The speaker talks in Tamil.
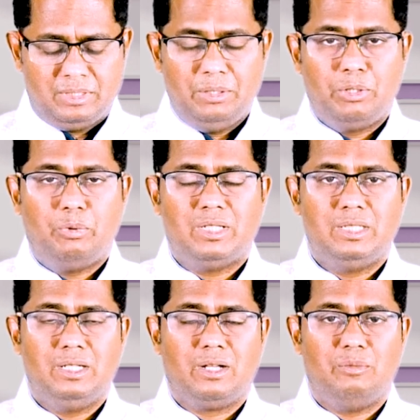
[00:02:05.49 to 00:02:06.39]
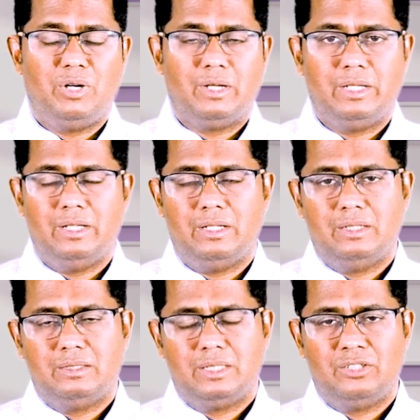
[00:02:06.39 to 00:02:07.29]
தீவிரவாத இயக்கமாகிய
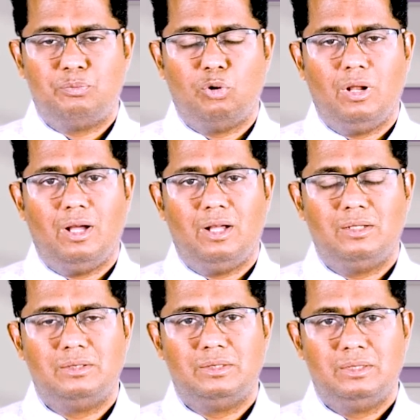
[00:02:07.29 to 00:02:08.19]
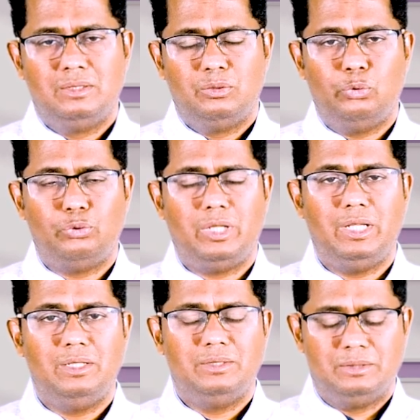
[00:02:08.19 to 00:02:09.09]
எஸ்போலா
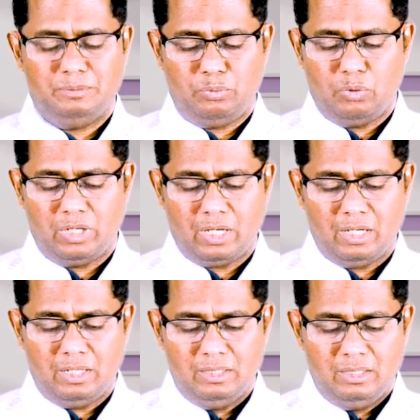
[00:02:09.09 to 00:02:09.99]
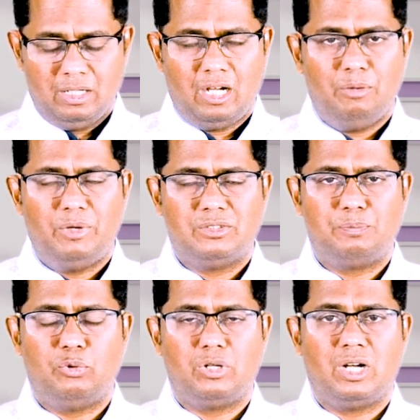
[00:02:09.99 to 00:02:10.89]
ஹூதி போன்ற
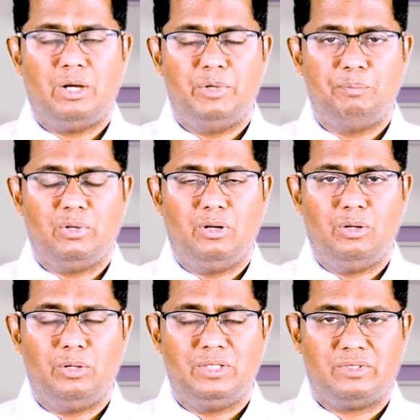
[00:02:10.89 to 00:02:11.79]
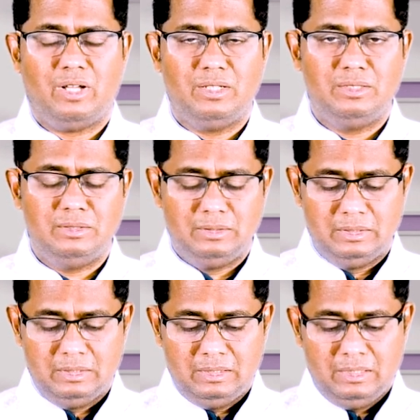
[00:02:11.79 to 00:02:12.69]
ஹாமாஸ் போன்ற அமைப்புகளோடு சார்ந்து
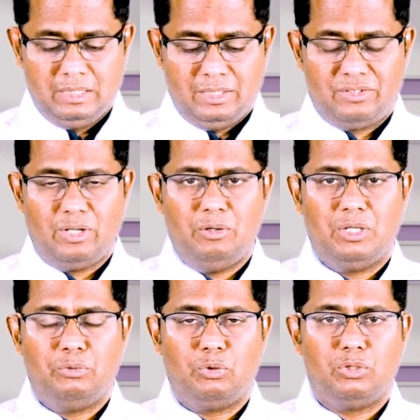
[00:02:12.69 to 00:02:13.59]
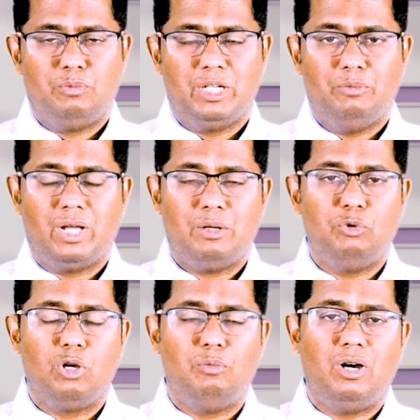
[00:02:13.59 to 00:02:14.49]
இஸ்ரேலுக்கு விரோதமாய்
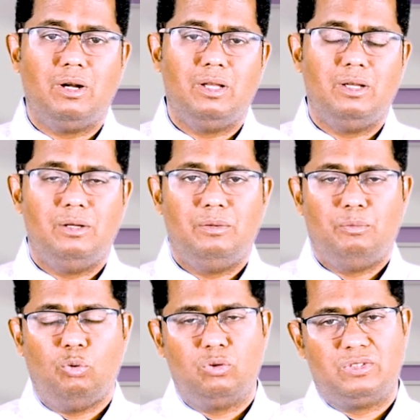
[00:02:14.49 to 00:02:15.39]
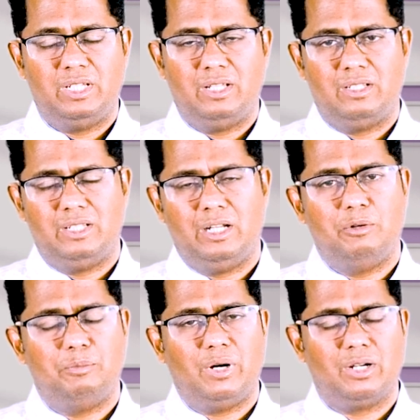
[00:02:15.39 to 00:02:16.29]
மறைமுகமான போர் செய்கிறதை
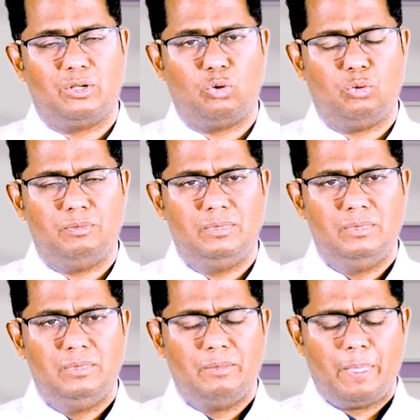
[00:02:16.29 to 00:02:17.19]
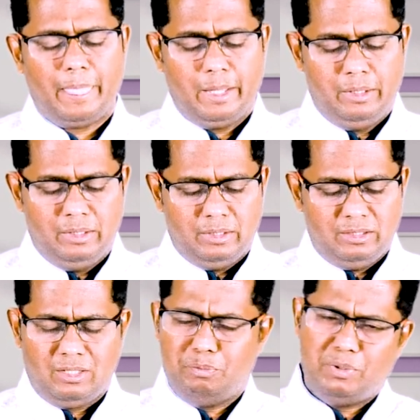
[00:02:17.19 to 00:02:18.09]
நாம் பார்க்கிறோம்
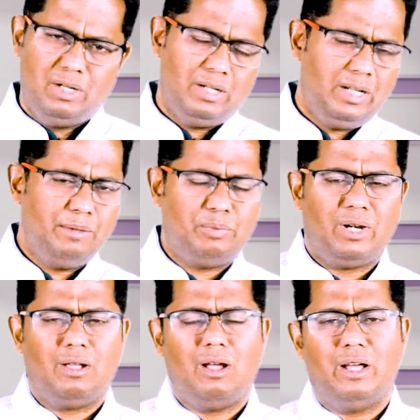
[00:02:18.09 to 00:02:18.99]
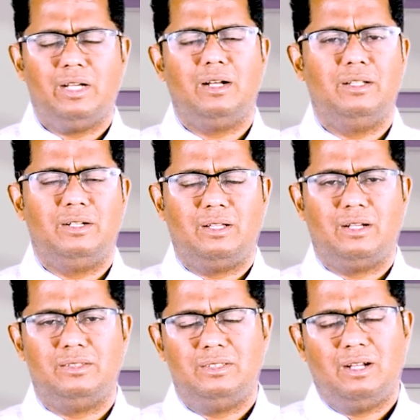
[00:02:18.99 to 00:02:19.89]
இதற்கு பின்னணியாய் பல காரியங்கள்
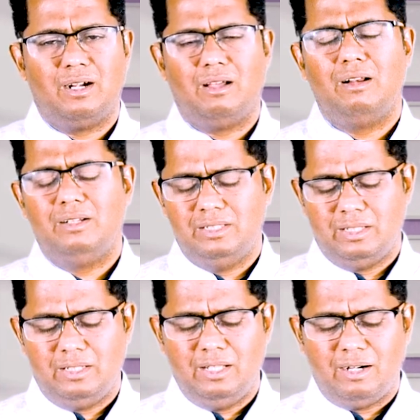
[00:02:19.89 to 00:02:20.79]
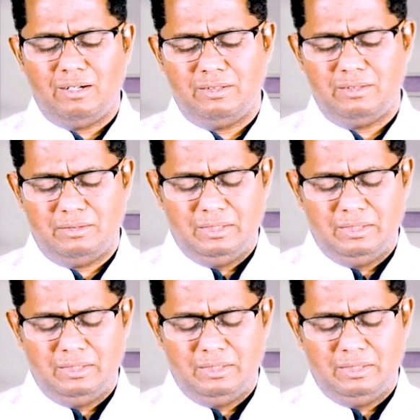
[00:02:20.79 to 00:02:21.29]
இருக்கிறது ஆனால் இந்த ஈரான்